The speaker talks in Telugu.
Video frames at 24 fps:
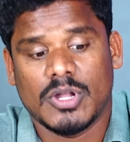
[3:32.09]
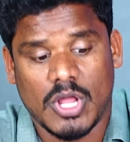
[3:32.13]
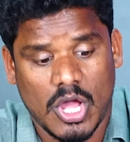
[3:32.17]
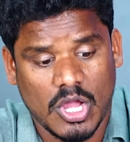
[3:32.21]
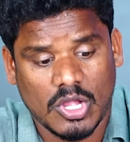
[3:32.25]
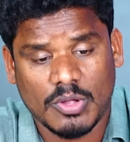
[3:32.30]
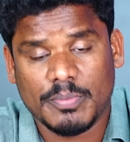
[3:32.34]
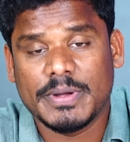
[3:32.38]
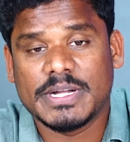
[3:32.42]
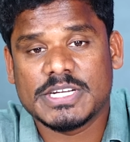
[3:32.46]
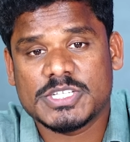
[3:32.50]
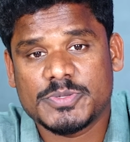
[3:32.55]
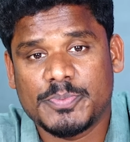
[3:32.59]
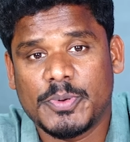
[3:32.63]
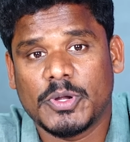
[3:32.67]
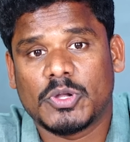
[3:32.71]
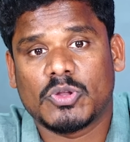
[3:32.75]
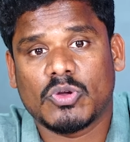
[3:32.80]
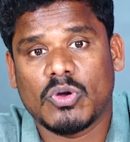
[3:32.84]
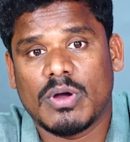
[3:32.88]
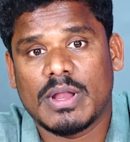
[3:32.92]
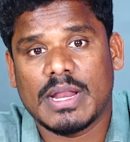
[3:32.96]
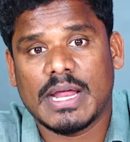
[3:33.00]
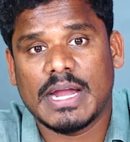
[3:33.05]
డాక్యుమెంట్స్
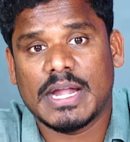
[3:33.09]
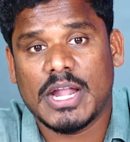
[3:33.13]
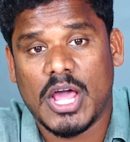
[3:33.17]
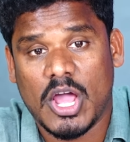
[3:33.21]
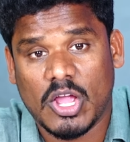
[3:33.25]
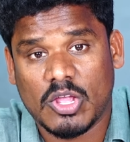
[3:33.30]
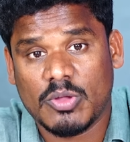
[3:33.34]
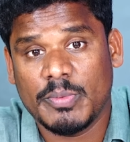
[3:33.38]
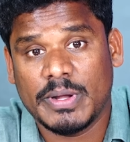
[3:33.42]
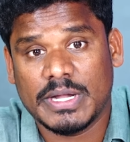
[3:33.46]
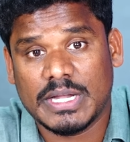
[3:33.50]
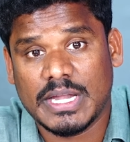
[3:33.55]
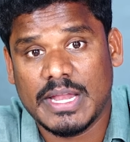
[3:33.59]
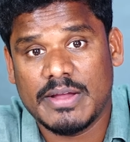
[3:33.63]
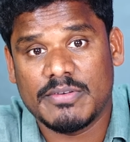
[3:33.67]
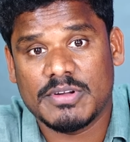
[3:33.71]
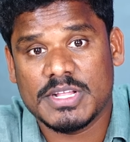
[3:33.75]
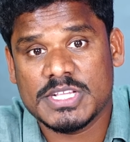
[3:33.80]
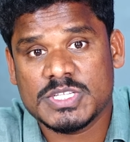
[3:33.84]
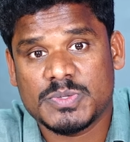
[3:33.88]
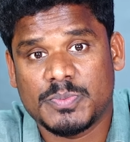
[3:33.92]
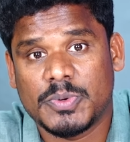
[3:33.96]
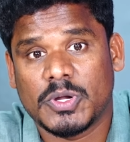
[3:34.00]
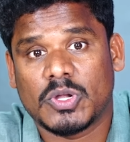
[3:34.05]
పెట్టుకోవాలిగా డాక్యుమెంట్లు
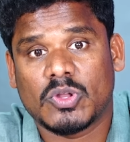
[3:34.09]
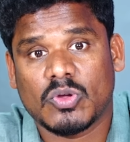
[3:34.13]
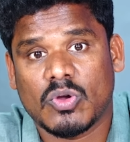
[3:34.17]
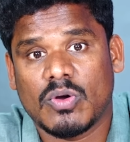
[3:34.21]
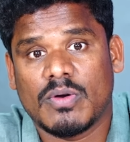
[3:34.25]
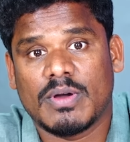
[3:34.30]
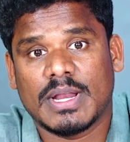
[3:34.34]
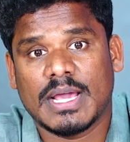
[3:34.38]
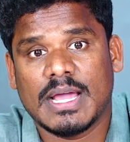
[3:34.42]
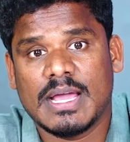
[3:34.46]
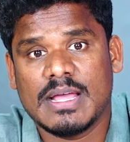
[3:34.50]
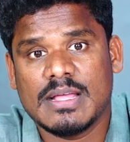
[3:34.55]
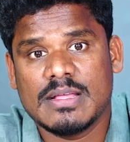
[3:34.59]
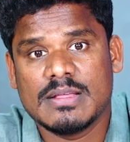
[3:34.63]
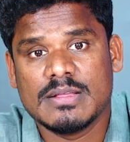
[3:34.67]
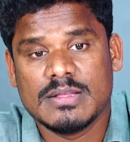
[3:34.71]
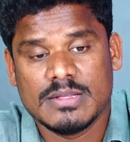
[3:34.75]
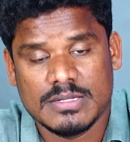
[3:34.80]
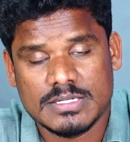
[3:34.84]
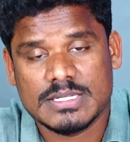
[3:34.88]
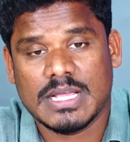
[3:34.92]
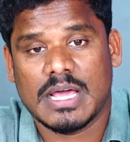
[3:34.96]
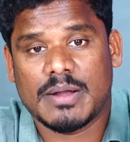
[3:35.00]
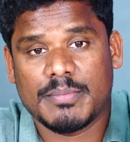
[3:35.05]
ఎవిడెన్స్ పెట్టుకోవాలిగా
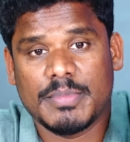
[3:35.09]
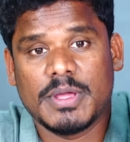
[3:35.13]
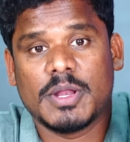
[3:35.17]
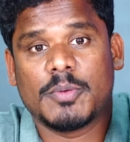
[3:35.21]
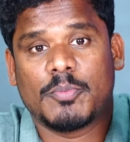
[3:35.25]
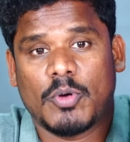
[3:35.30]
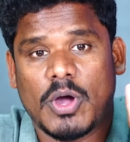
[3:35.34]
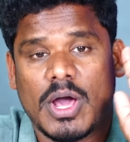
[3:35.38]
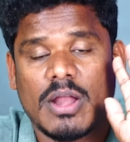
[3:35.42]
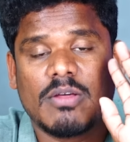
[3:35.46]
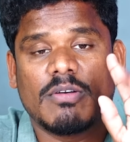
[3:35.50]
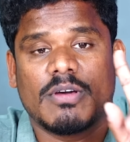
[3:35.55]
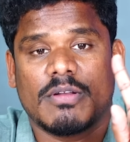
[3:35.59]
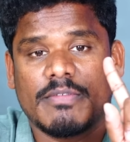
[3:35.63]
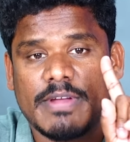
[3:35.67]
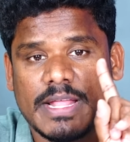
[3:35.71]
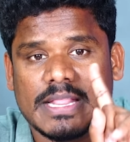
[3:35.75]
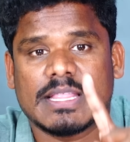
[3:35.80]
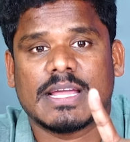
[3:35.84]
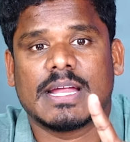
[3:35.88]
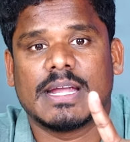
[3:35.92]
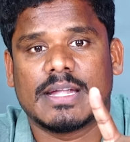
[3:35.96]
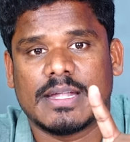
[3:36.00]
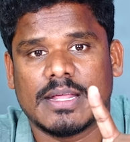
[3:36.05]
సార్ మీరు పోలవరం
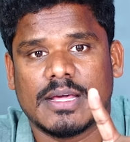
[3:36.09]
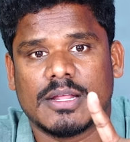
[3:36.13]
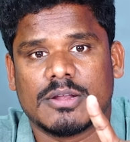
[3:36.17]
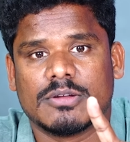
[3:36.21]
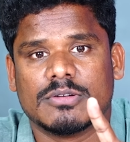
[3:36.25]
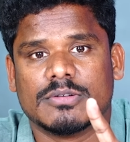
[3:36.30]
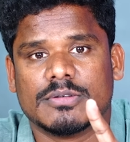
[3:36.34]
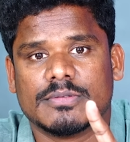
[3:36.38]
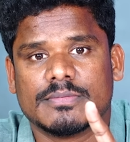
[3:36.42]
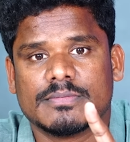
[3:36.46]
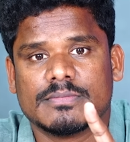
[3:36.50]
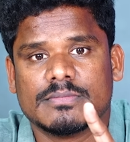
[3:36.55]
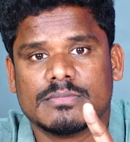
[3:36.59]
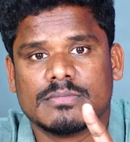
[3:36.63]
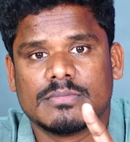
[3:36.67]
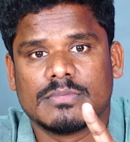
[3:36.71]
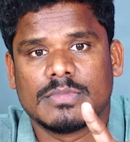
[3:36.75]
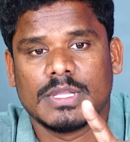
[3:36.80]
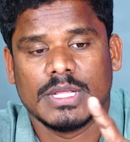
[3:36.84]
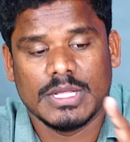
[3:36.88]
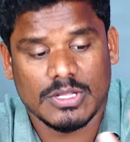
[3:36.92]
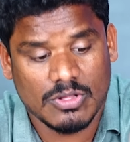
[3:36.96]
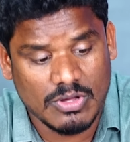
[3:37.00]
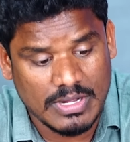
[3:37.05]
ఎంత కట్టారు
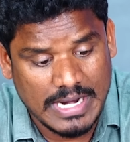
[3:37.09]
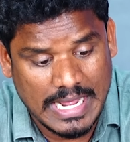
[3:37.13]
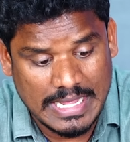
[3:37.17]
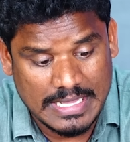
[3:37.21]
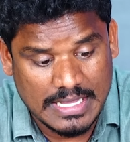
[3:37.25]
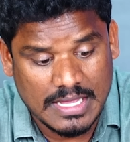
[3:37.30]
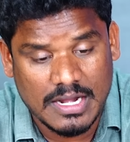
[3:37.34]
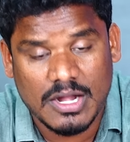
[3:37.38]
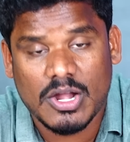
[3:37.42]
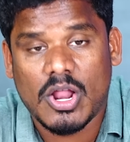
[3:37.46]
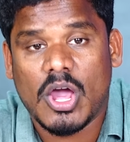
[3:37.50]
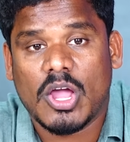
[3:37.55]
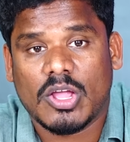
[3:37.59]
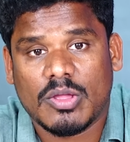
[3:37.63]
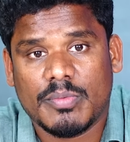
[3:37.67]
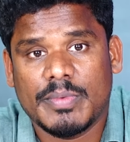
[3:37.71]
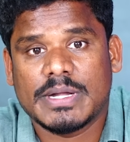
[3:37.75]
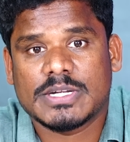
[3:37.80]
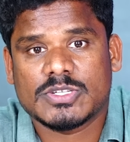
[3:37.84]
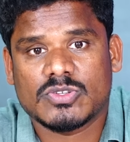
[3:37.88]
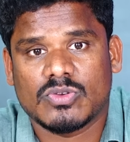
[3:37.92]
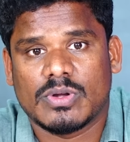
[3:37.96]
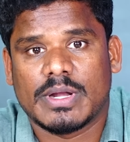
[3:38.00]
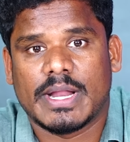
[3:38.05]
ఇదిగో నా దగ్గర
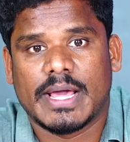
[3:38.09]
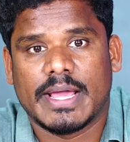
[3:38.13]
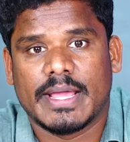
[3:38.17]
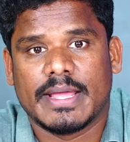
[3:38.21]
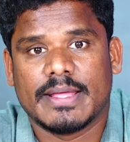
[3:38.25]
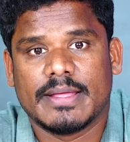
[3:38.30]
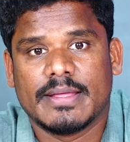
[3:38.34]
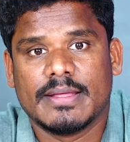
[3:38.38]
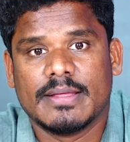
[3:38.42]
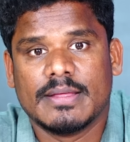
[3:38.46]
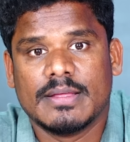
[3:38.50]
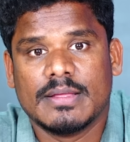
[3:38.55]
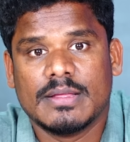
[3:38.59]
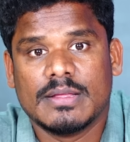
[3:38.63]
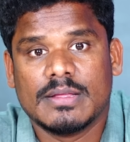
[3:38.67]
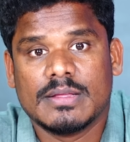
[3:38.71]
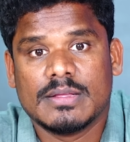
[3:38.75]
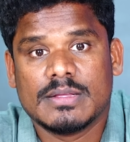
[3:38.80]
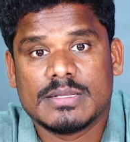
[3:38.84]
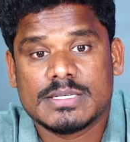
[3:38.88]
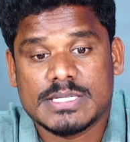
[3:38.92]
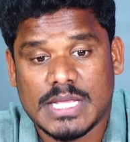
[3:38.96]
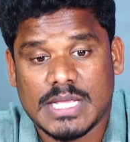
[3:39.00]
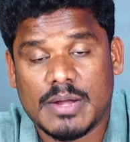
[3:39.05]
డాక్యుమెంట్స్ ఉన్నాయి
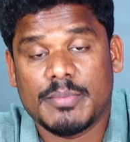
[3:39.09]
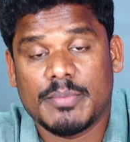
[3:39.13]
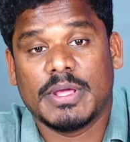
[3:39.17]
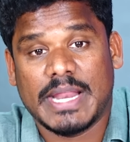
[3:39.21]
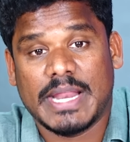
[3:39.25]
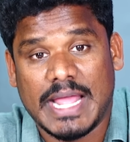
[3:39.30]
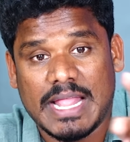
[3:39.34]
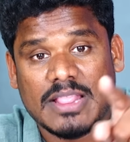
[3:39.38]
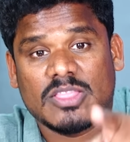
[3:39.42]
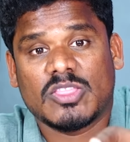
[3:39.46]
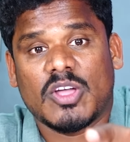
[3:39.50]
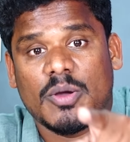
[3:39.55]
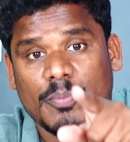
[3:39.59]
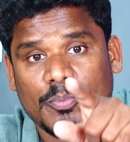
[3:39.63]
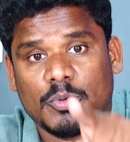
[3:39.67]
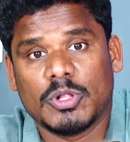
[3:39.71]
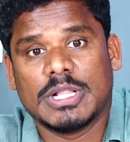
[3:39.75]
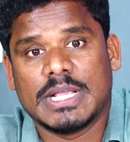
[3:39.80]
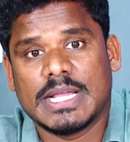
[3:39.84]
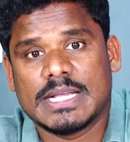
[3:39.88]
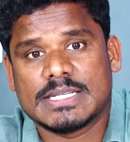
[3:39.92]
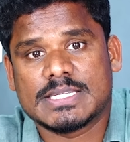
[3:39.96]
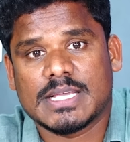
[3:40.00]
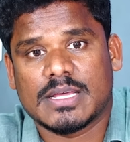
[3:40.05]
సార్ మీరు ఎంత అప్పులు
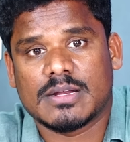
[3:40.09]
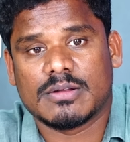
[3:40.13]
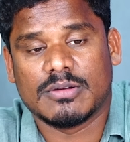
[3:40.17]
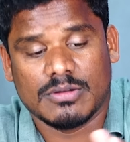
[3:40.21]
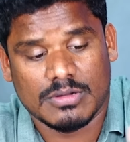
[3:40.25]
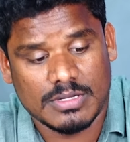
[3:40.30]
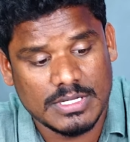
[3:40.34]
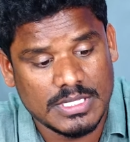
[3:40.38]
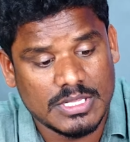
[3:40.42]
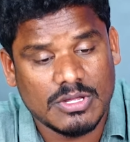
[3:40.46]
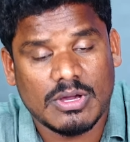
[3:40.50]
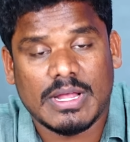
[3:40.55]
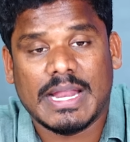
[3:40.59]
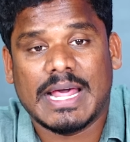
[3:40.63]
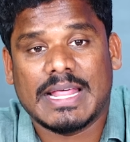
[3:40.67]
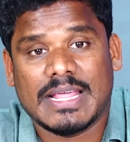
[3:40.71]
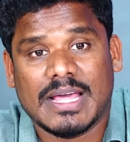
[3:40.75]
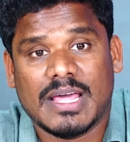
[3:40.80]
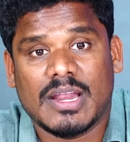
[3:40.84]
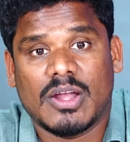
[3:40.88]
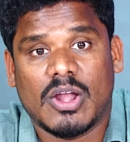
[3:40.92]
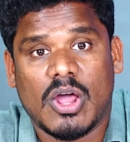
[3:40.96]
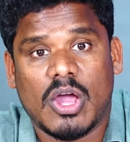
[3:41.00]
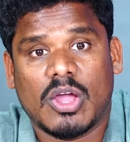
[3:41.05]
చేశారు ఇదిగో నా
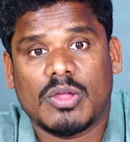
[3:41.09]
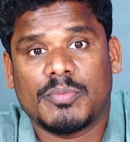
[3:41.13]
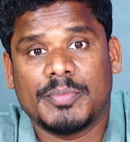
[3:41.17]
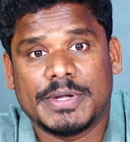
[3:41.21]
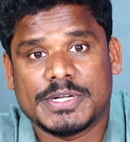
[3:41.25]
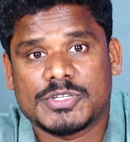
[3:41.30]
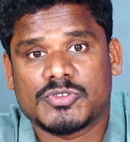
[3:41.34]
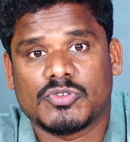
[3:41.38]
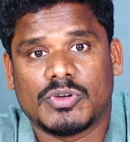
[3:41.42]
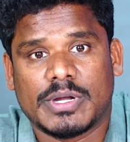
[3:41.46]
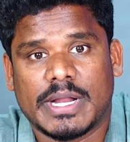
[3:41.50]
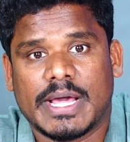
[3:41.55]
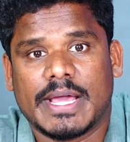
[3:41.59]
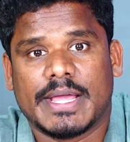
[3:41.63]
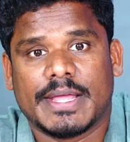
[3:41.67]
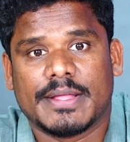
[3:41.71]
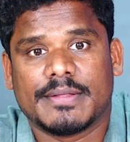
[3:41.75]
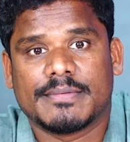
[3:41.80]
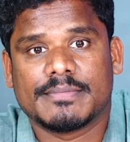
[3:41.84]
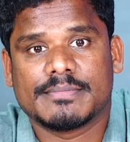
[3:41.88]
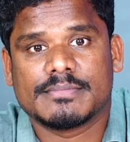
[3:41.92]
దగ్గర డాక్యుమెంట్స్ ఉన్నాయి